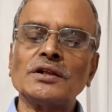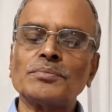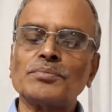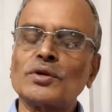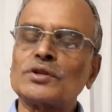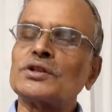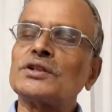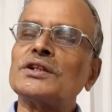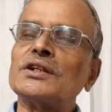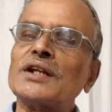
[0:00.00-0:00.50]

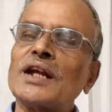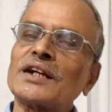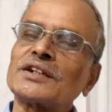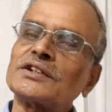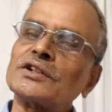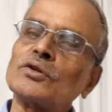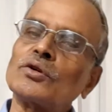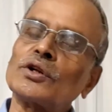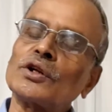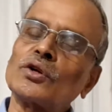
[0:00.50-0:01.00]
প্রতিদিন
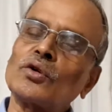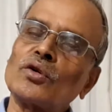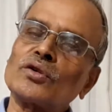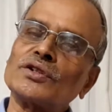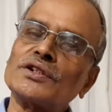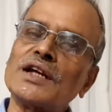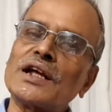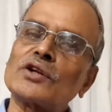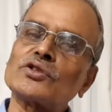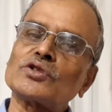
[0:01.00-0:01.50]
একটি করে রোগ
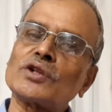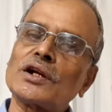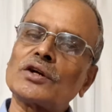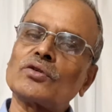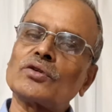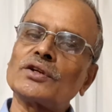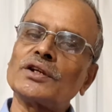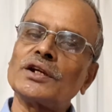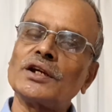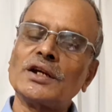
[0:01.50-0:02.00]
নিয়ে আলোচনা
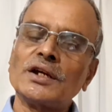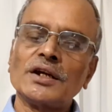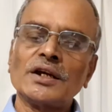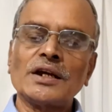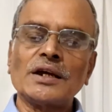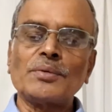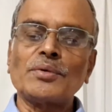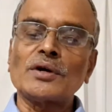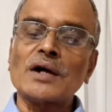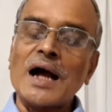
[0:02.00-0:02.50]
করি
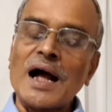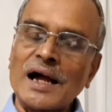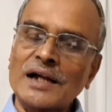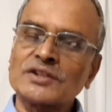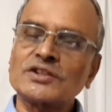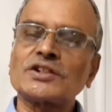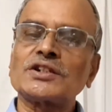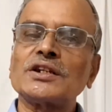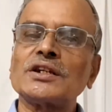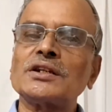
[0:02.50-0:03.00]
এবং
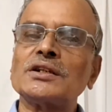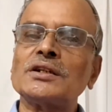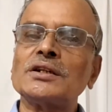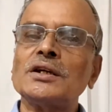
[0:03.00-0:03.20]
আজকে